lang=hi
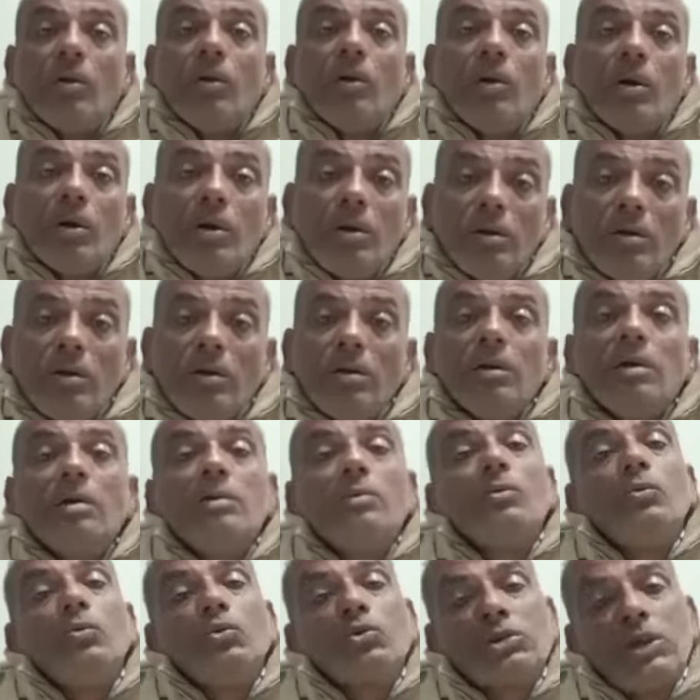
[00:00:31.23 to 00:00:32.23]
अभी
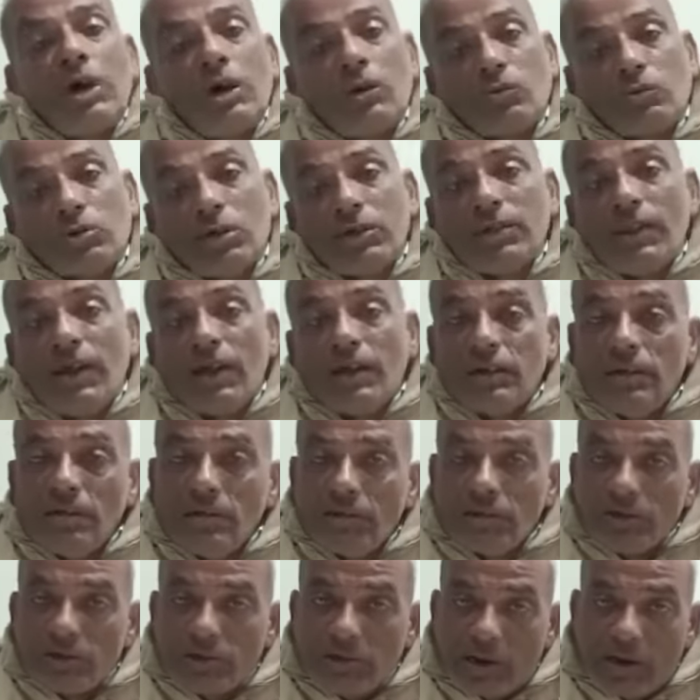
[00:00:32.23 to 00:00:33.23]
अपहरणकर्ताओं का पता
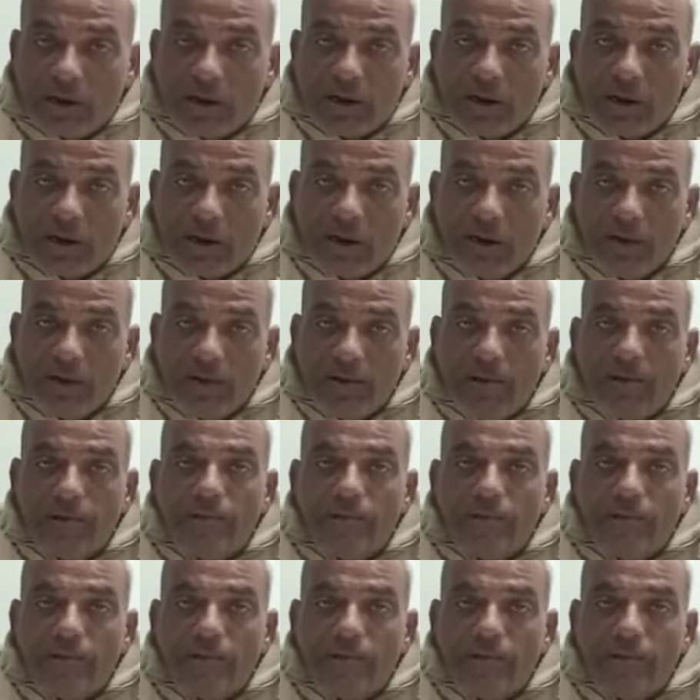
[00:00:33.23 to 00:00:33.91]
नहीं लग पाया है